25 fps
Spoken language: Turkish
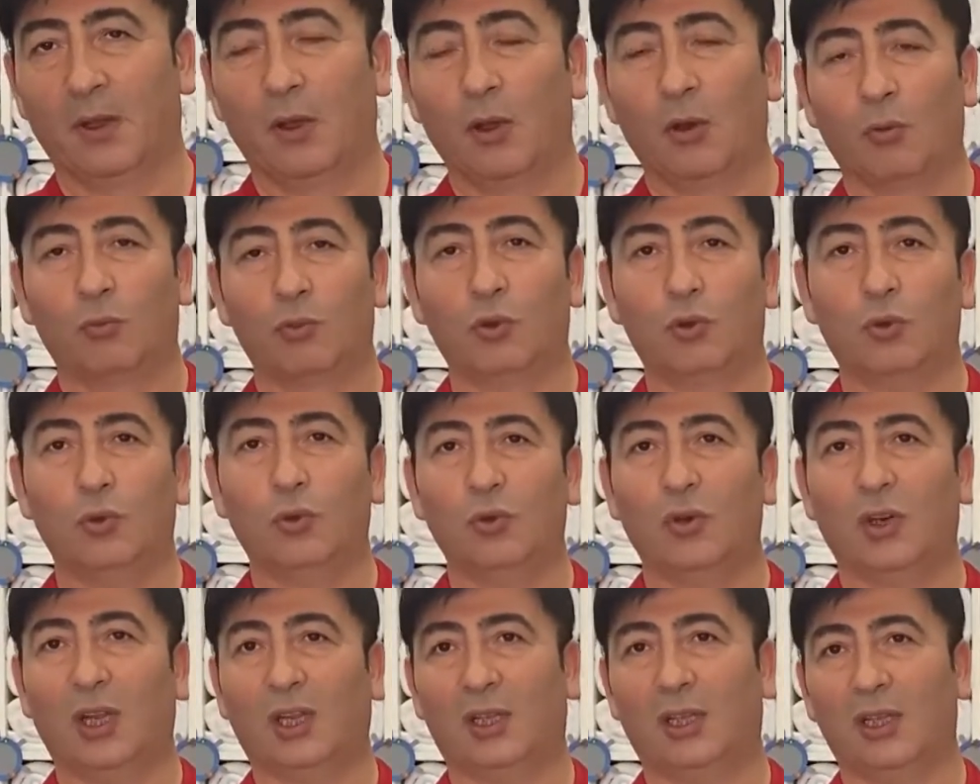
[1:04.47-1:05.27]
Bütün
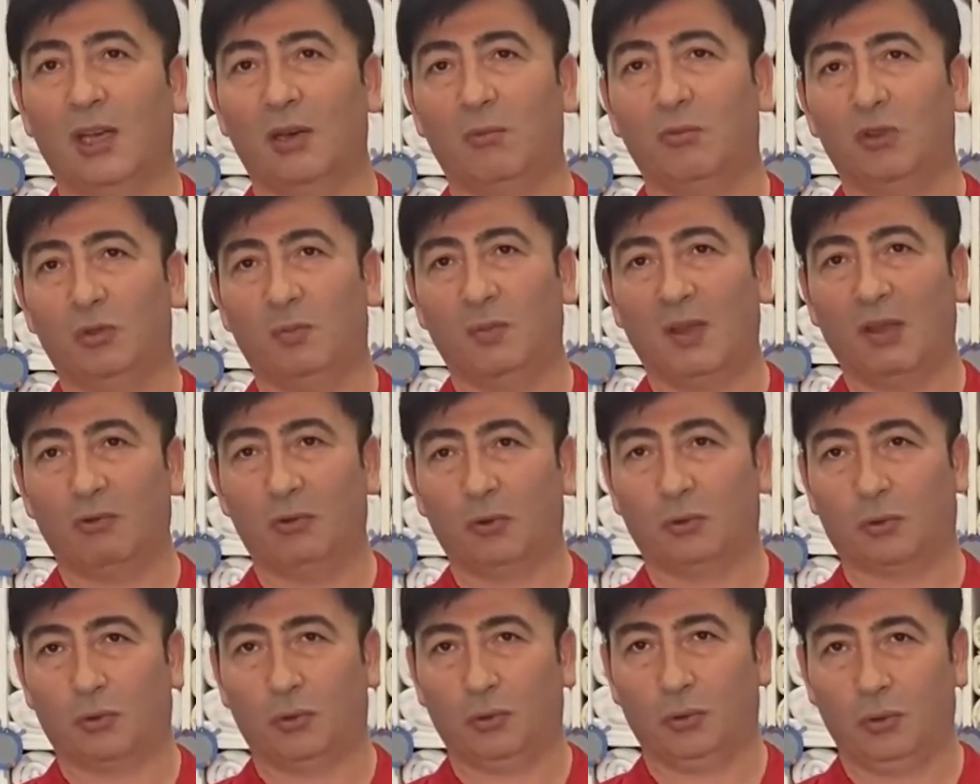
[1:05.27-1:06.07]
renklerimiz
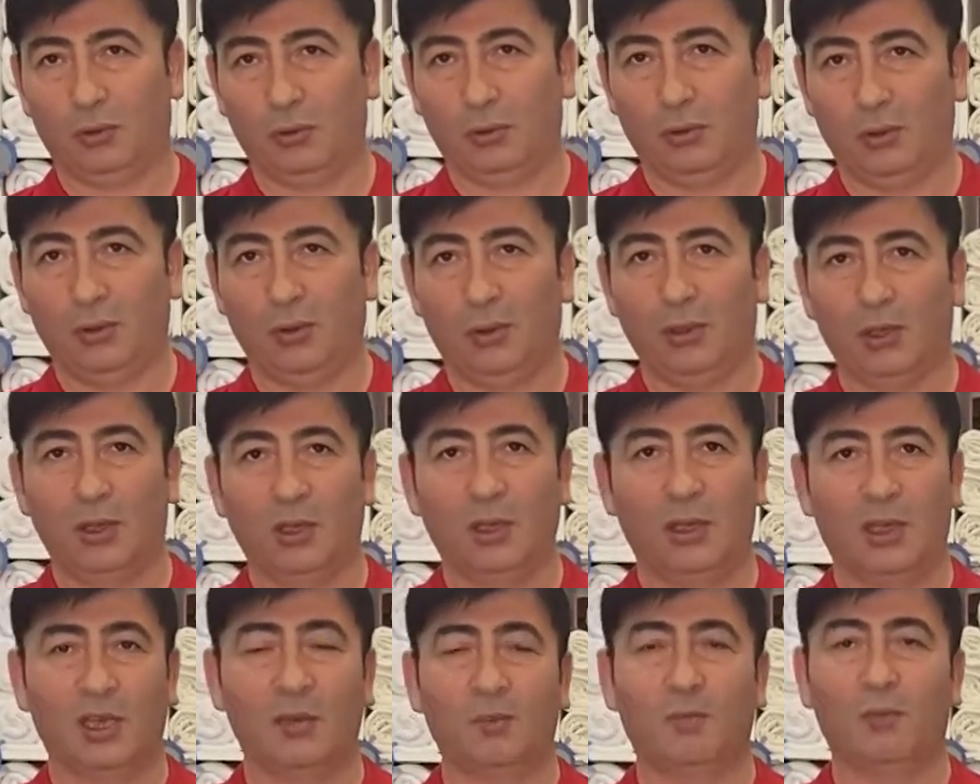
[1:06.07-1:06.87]
mevcuttur.
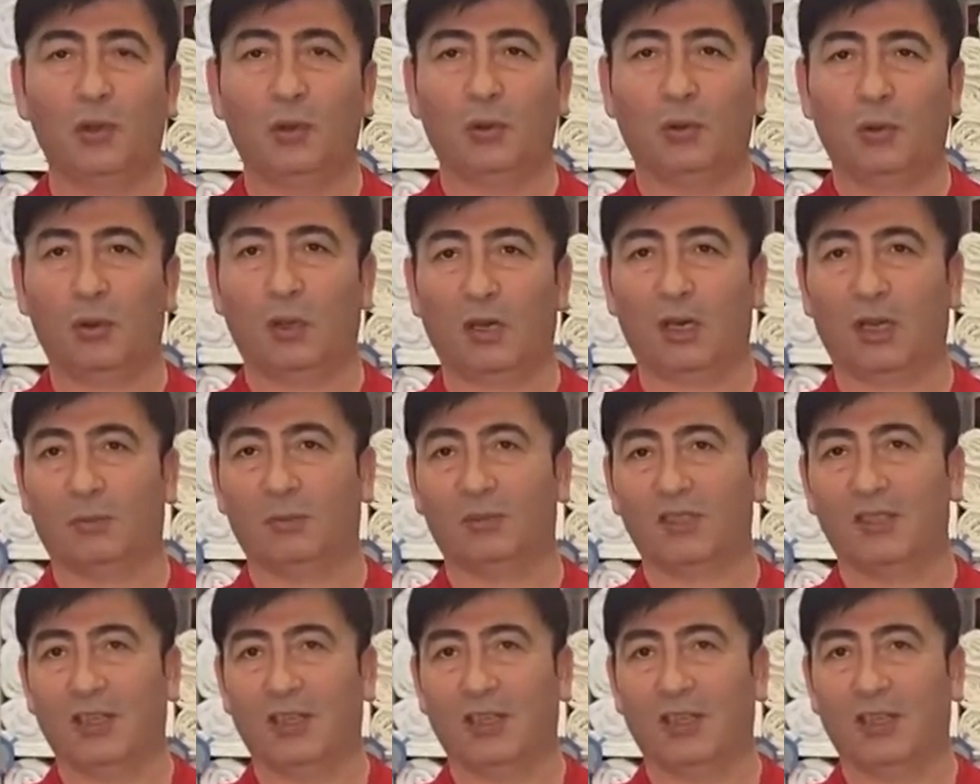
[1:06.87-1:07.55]
İplik olarak bize